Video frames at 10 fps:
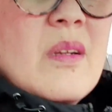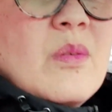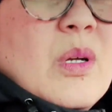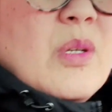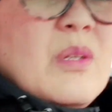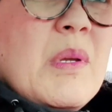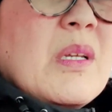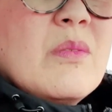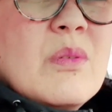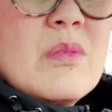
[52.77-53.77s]
kung ano yung
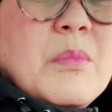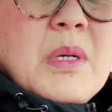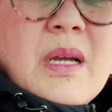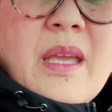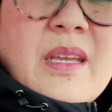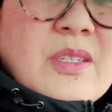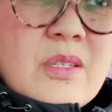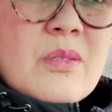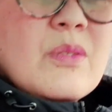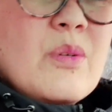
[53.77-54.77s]
meron doon sa mga
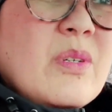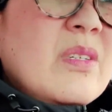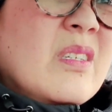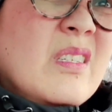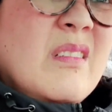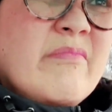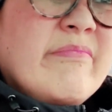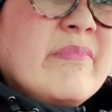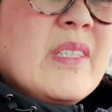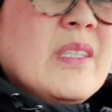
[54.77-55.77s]
Asian stores
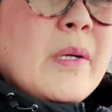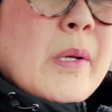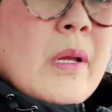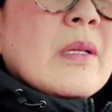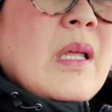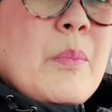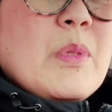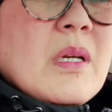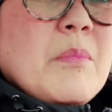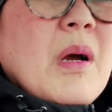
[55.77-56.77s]

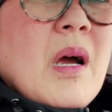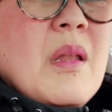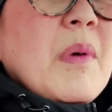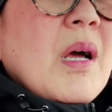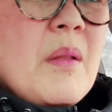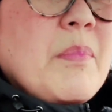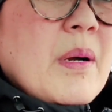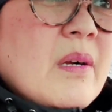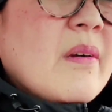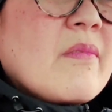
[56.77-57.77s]
tapos mahal mahal
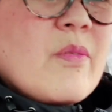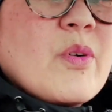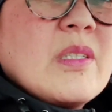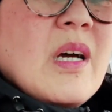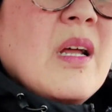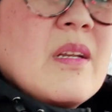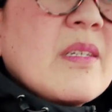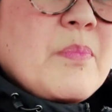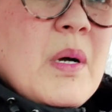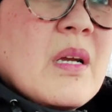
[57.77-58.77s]
pa 4
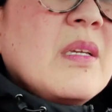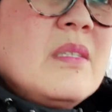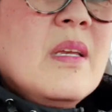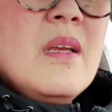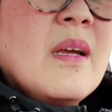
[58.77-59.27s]
dollars pa ang isa